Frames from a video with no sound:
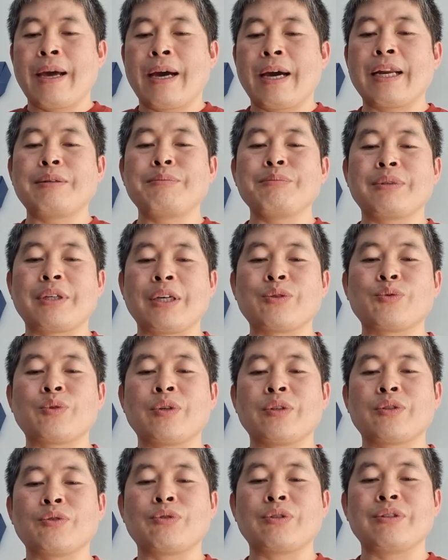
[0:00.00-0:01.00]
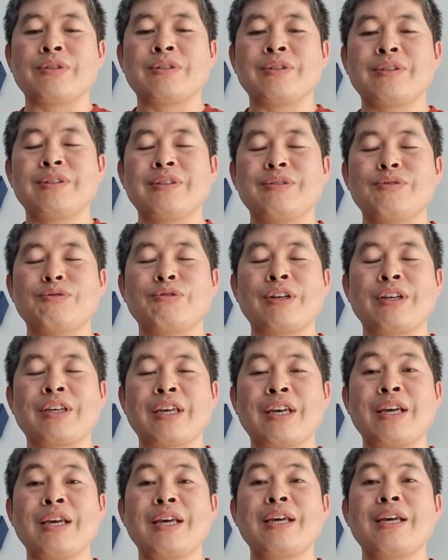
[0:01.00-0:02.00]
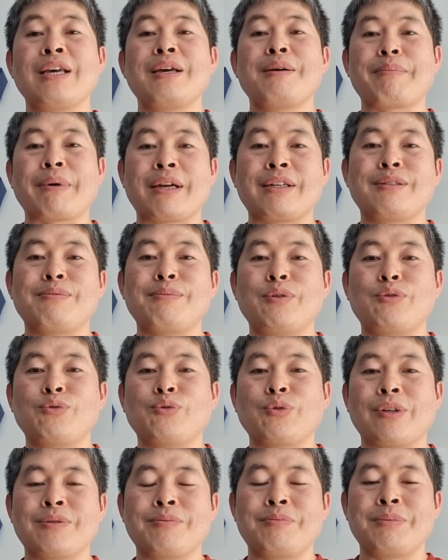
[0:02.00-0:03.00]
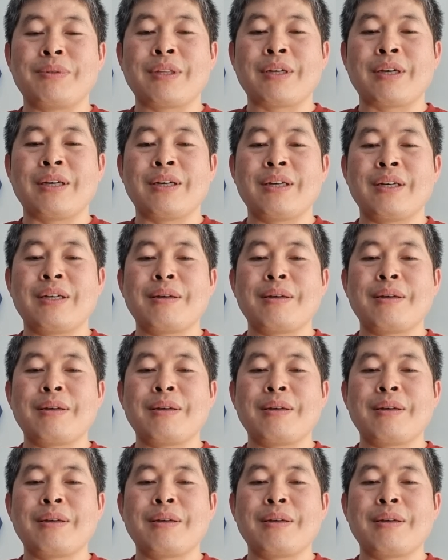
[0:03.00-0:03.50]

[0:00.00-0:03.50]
하나님 계속해서 우리는 우리에게 말씀해 주고 계십니다.